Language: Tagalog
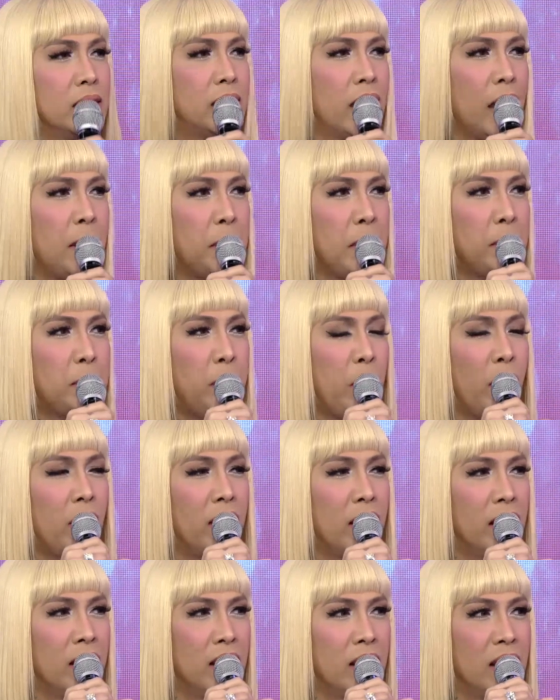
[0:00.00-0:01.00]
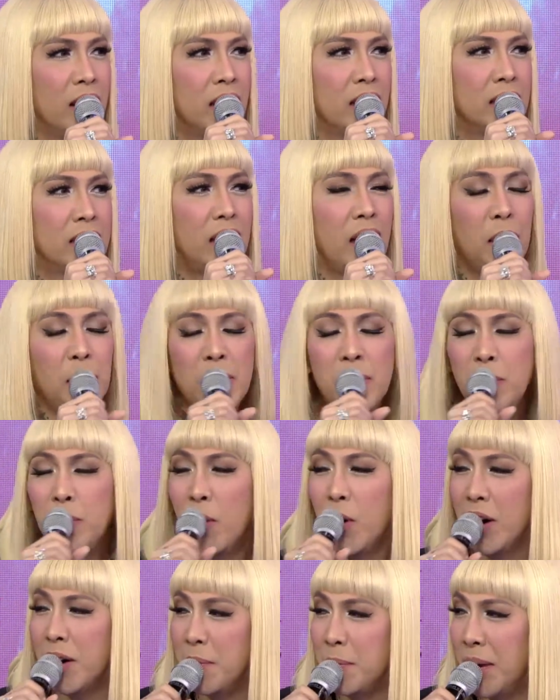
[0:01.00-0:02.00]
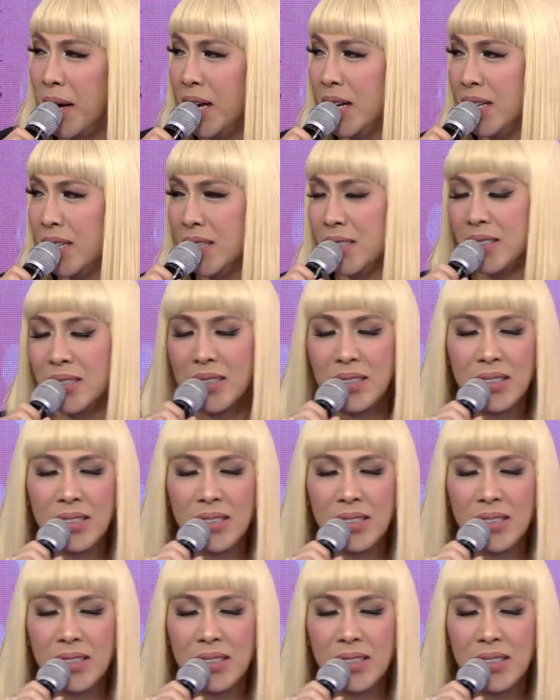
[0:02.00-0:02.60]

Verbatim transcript: Zemin formal. Zemin Forman? Oo, oh,